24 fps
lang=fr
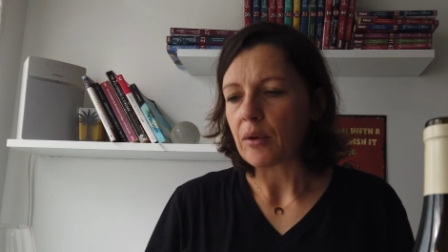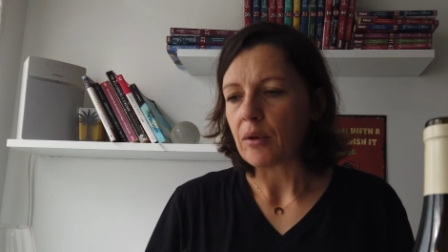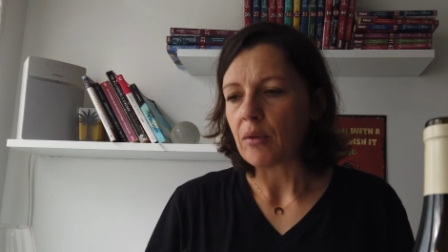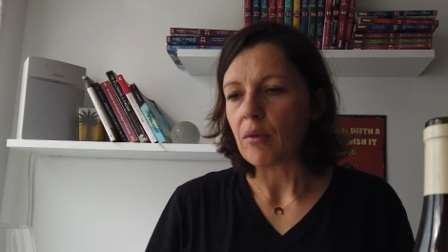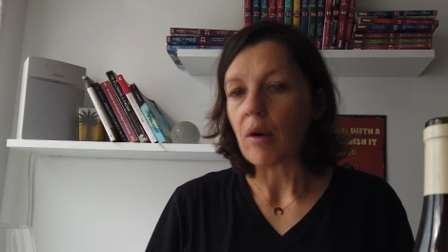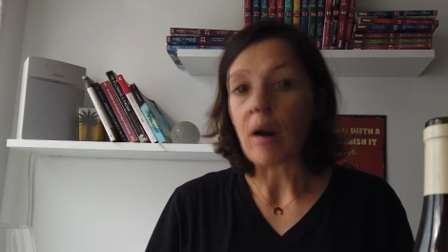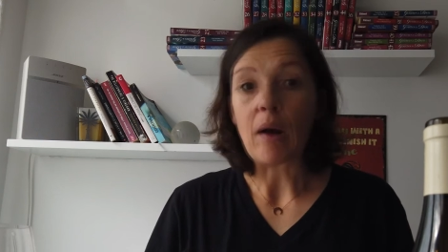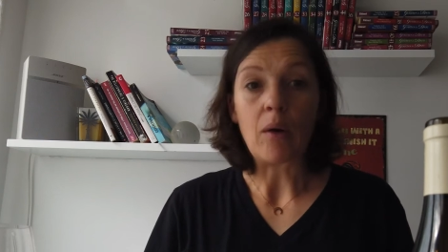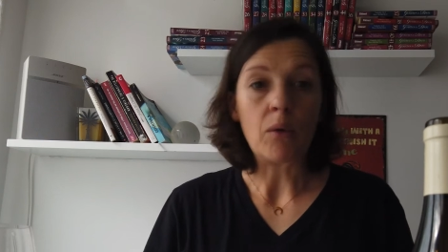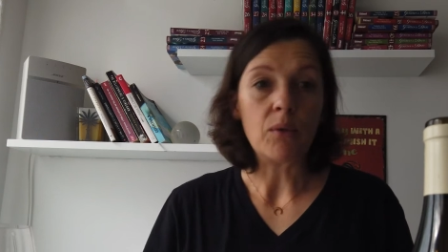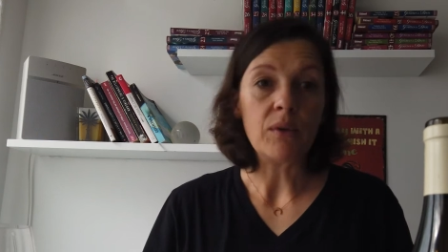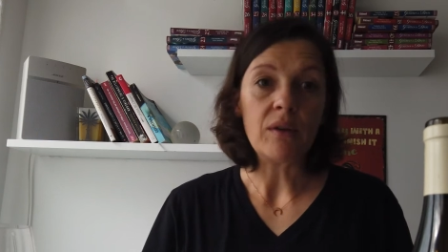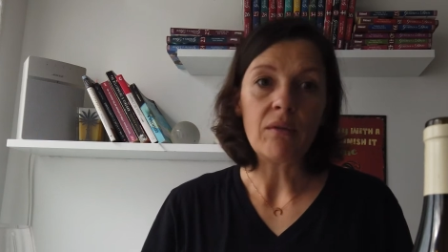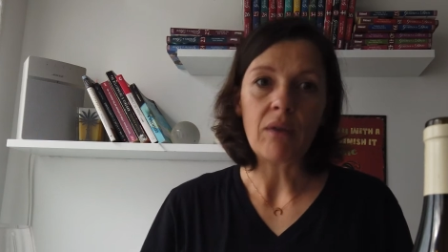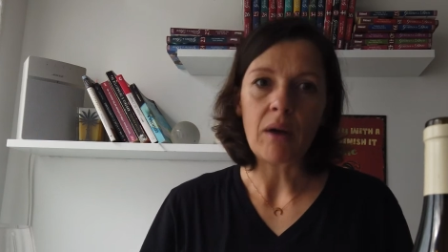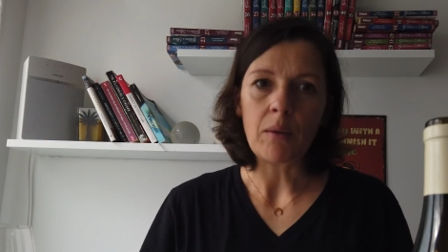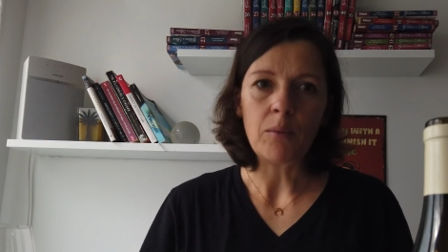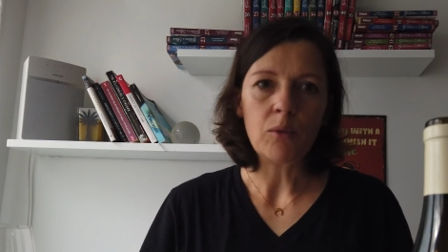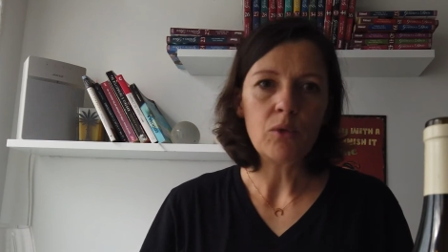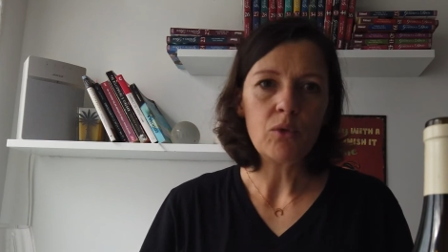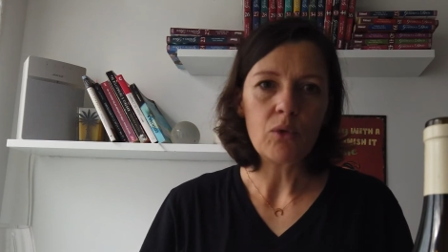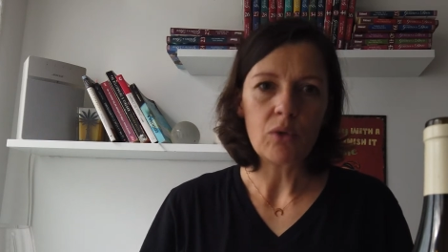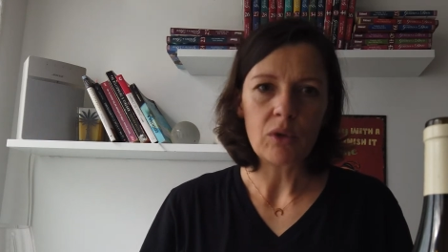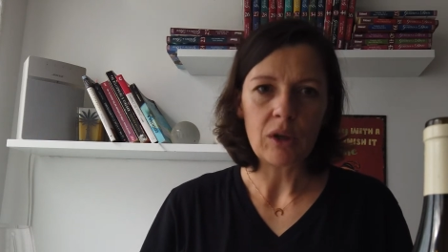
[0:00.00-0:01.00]
voilà, on est
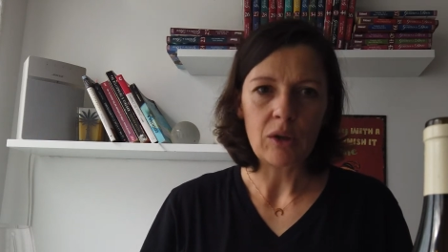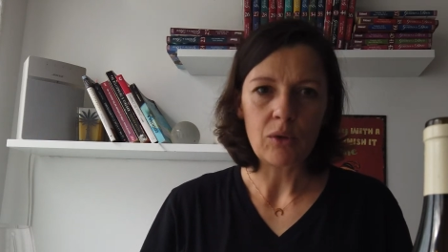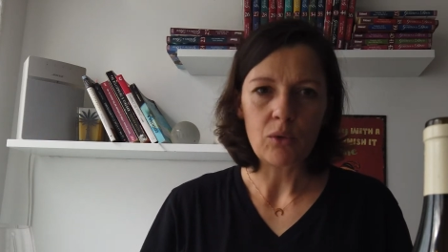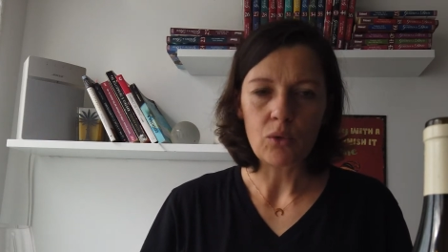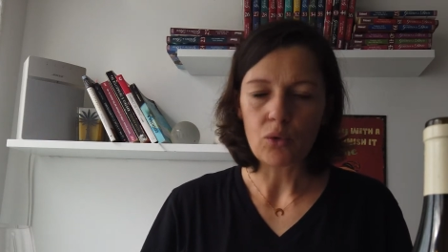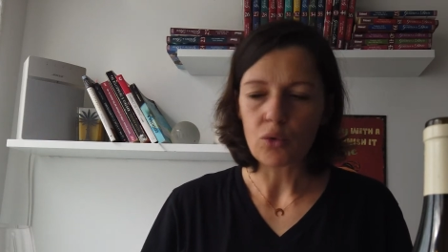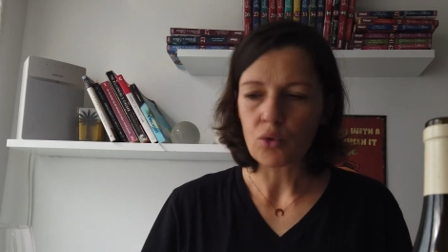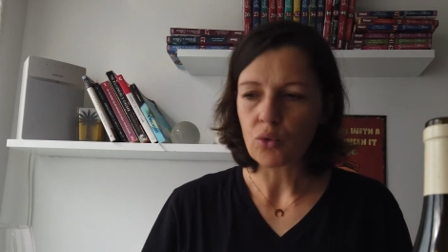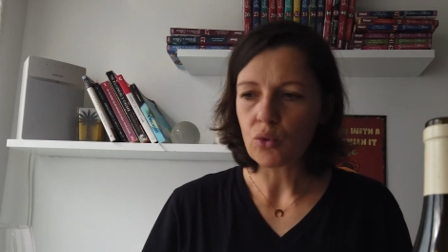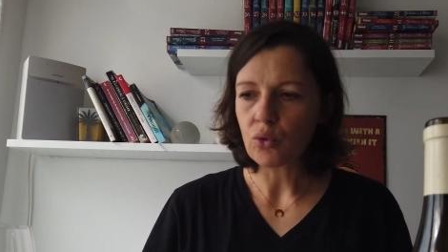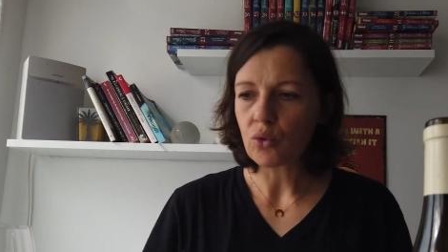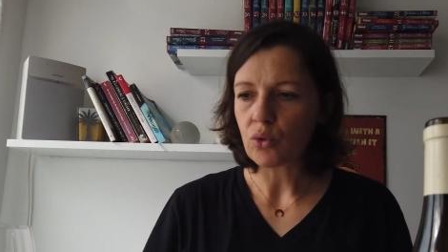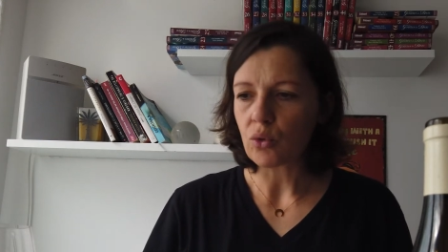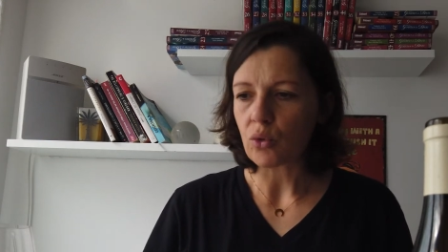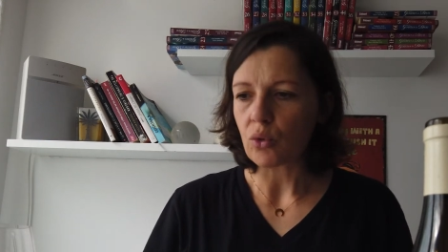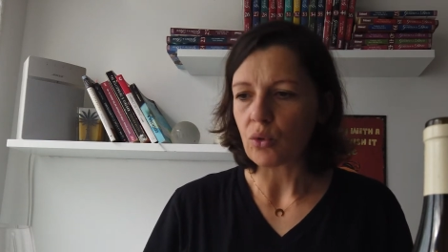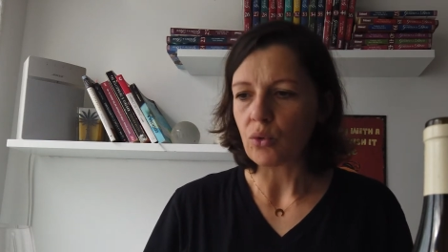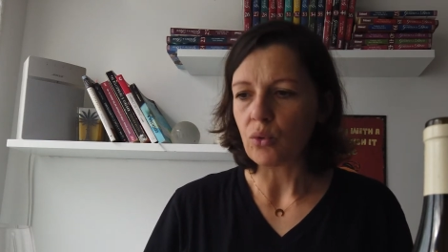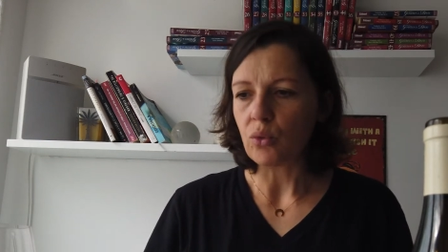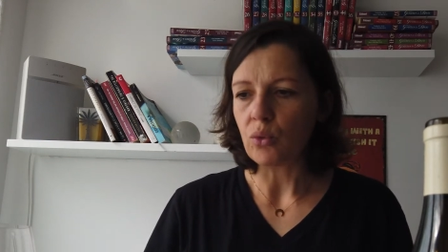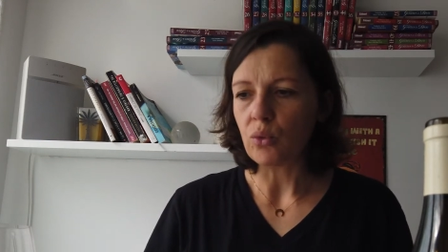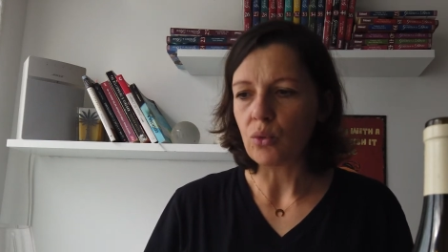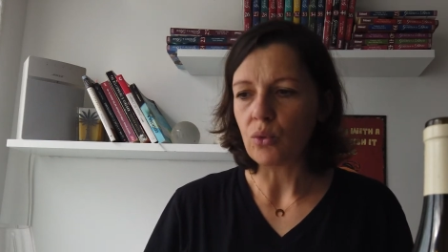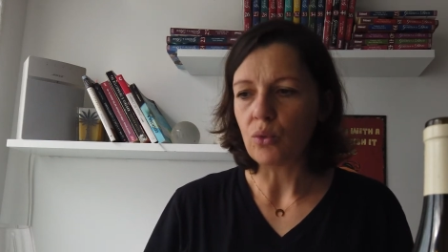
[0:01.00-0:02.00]
vraiment sur quelque chose
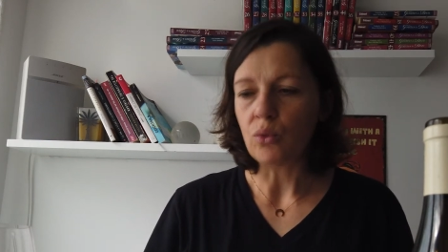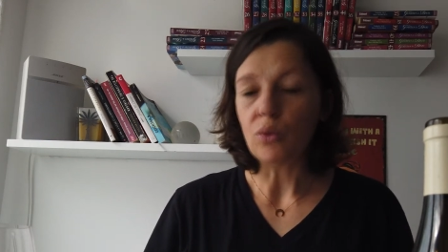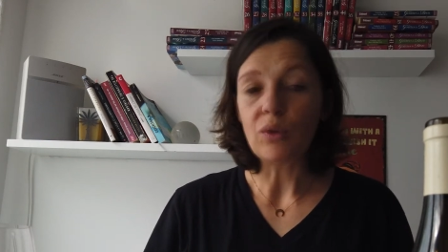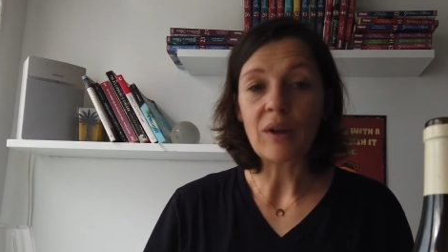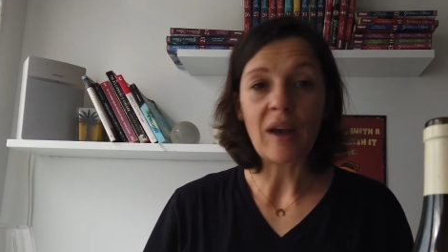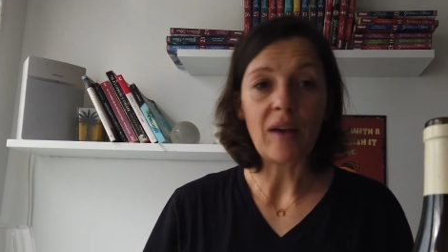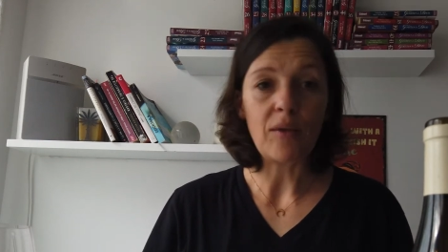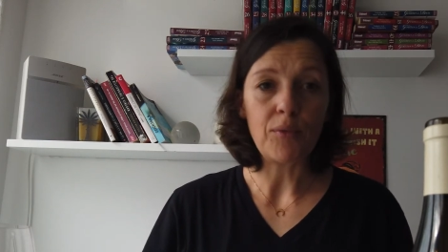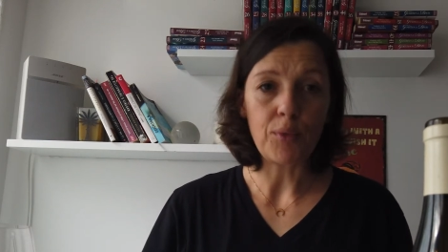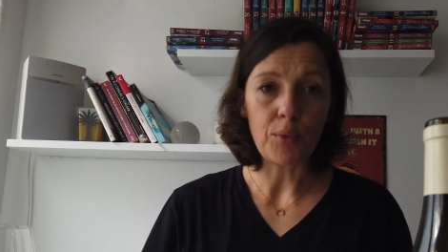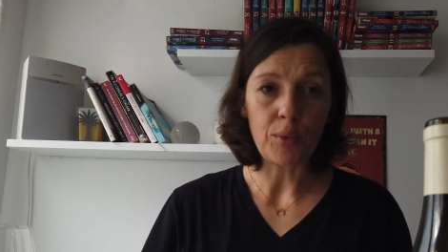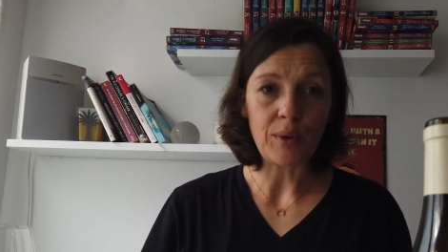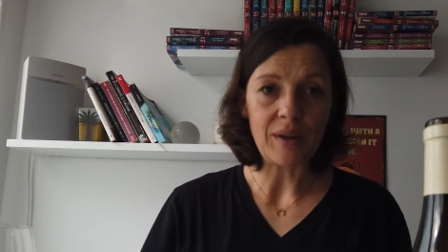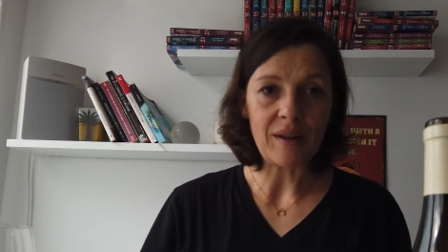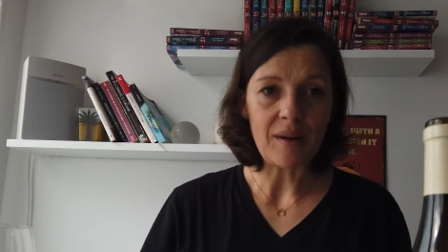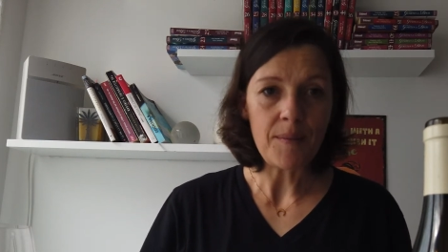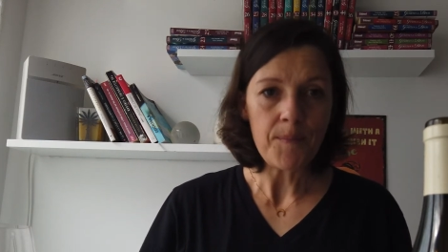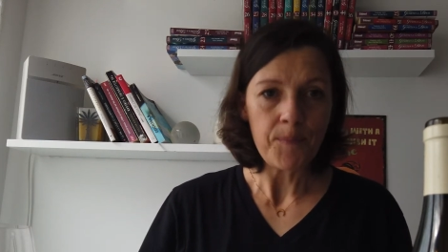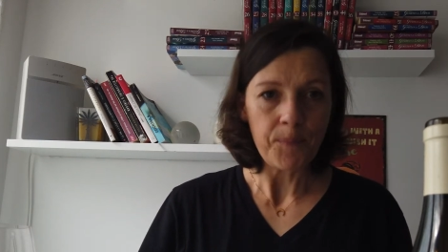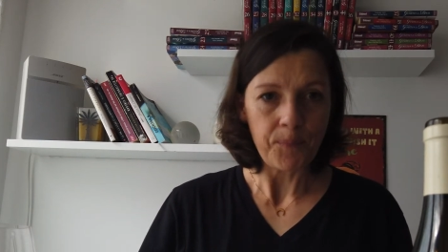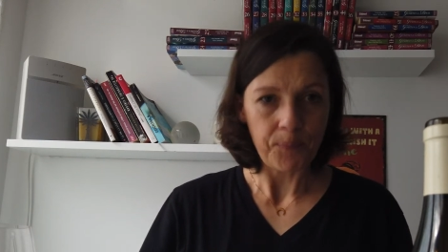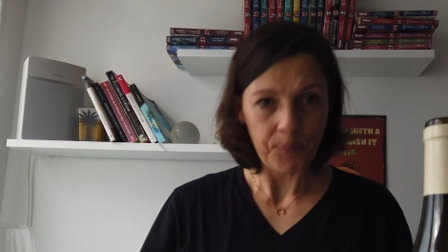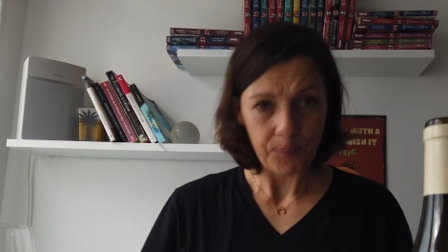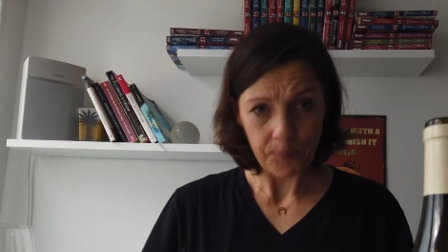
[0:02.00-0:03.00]
de très fruité.